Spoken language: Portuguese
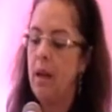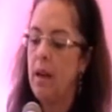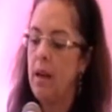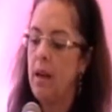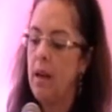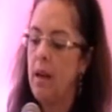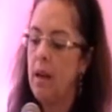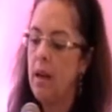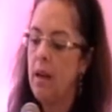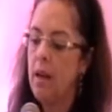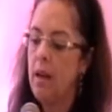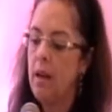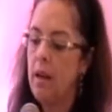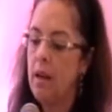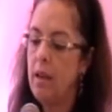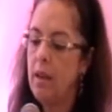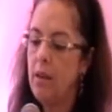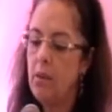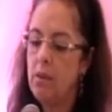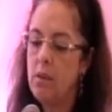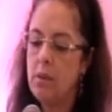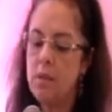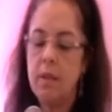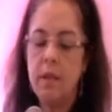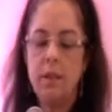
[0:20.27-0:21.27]
Ah,
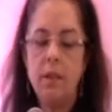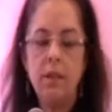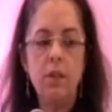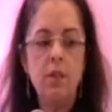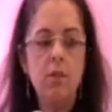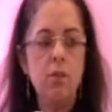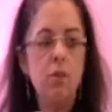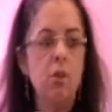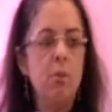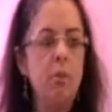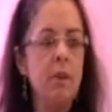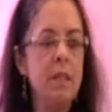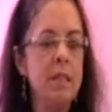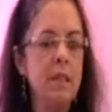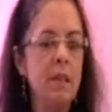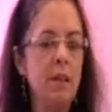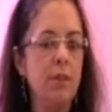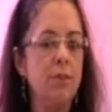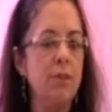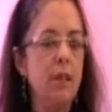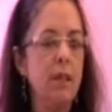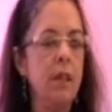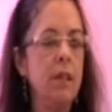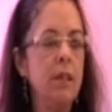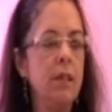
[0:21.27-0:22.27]
eu gostaria de começar
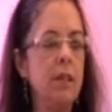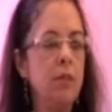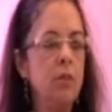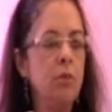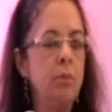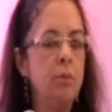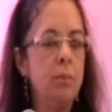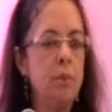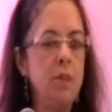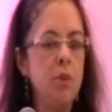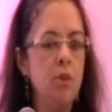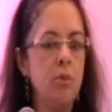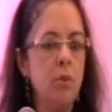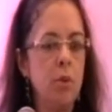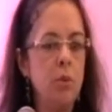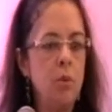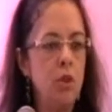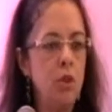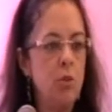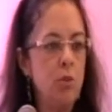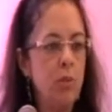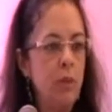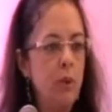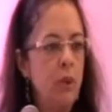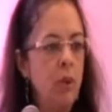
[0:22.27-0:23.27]
falando,
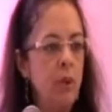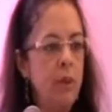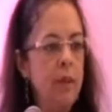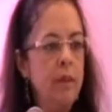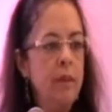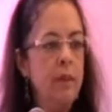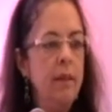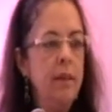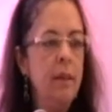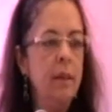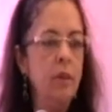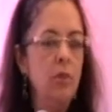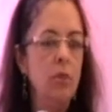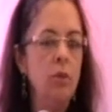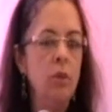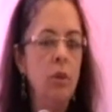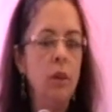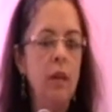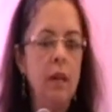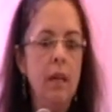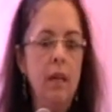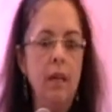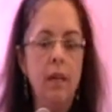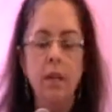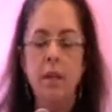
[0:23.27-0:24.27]
principalmente porque eu entendo
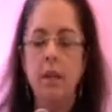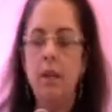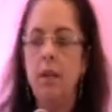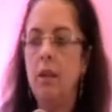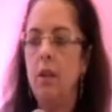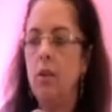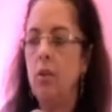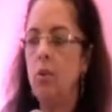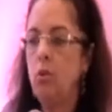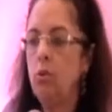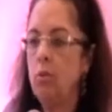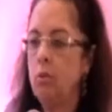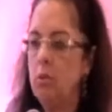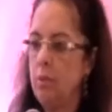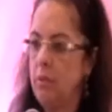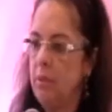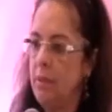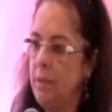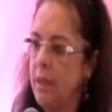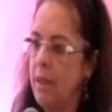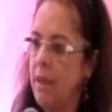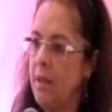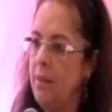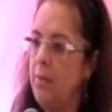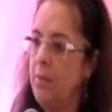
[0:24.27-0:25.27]
que eu,
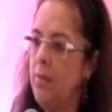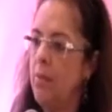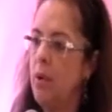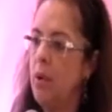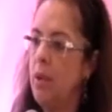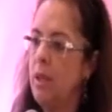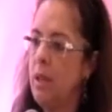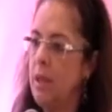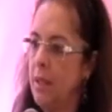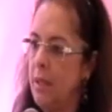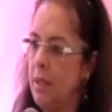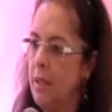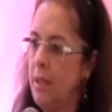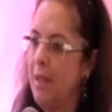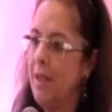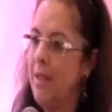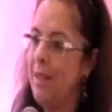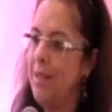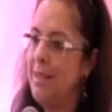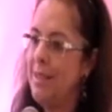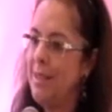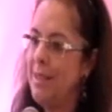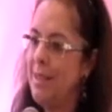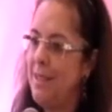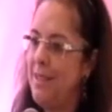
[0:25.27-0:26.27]
né, embora
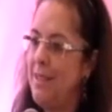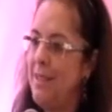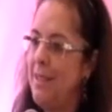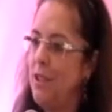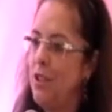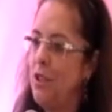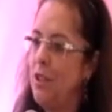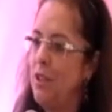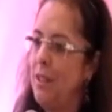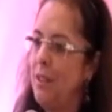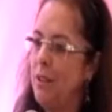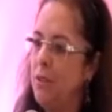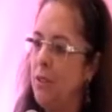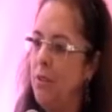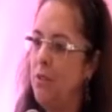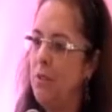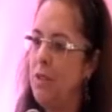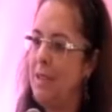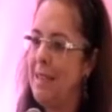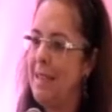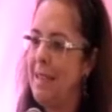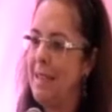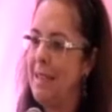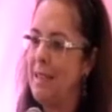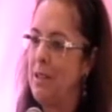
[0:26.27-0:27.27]
seja da
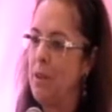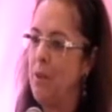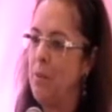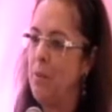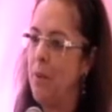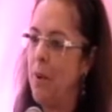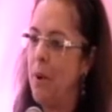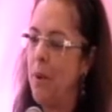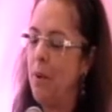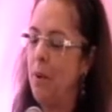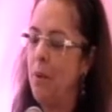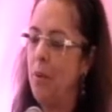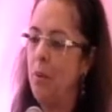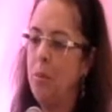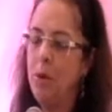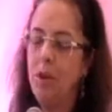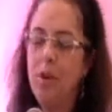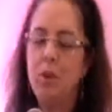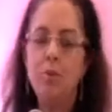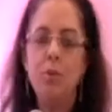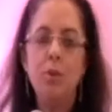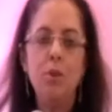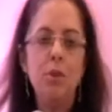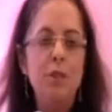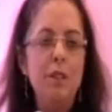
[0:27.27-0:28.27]
Universidade de São Paulo, eu meio
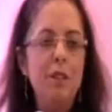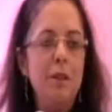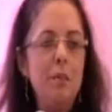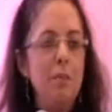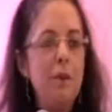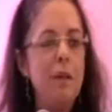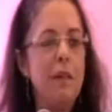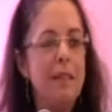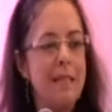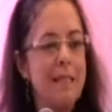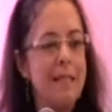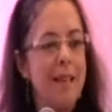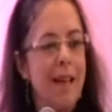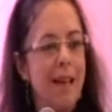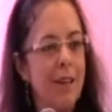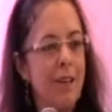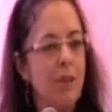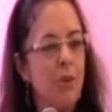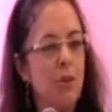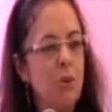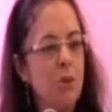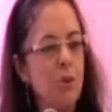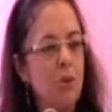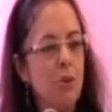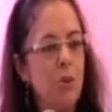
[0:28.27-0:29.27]
que poderia pensar
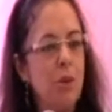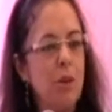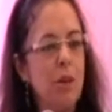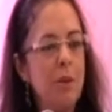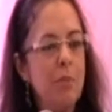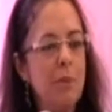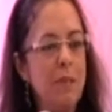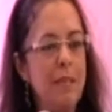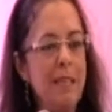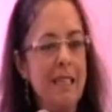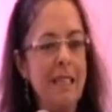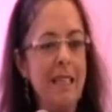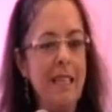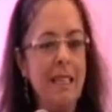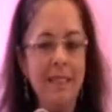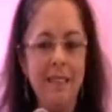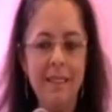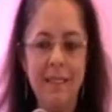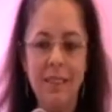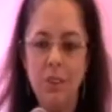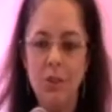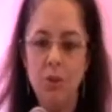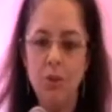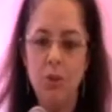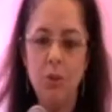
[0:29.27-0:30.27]
que eu estou
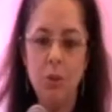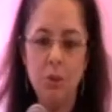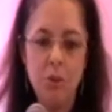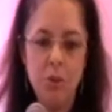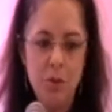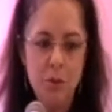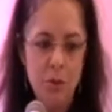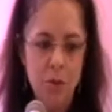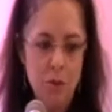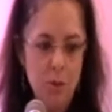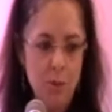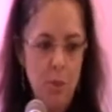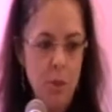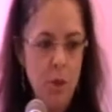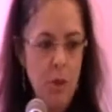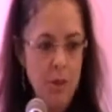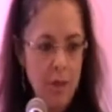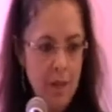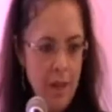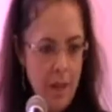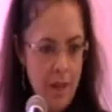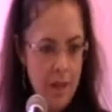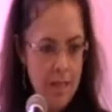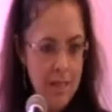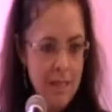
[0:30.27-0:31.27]
representando todos os
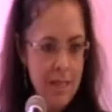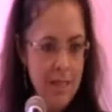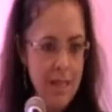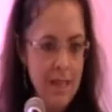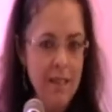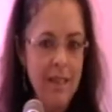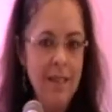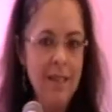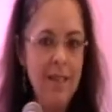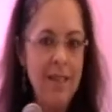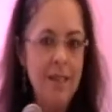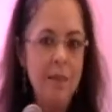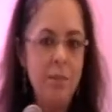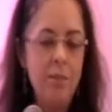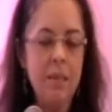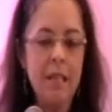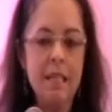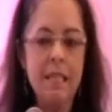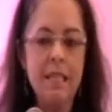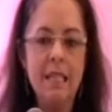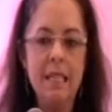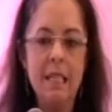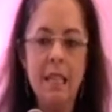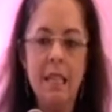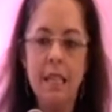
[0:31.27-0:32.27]
portais
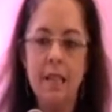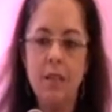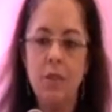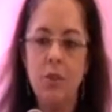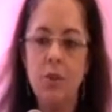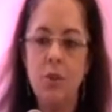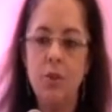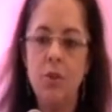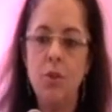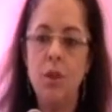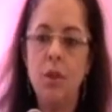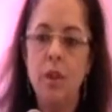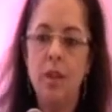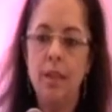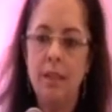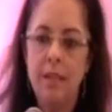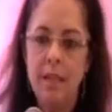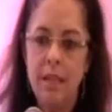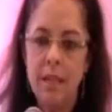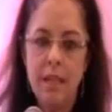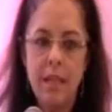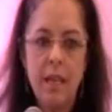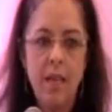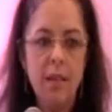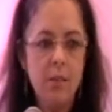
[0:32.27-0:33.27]
brasileiros
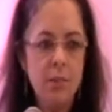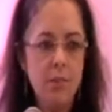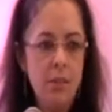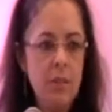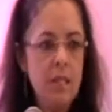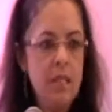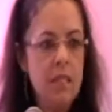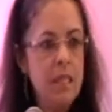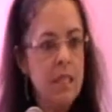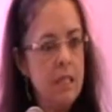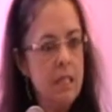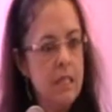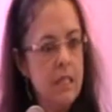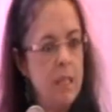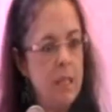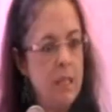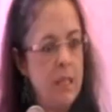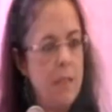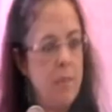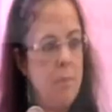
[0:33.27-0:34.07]
das revistas aqui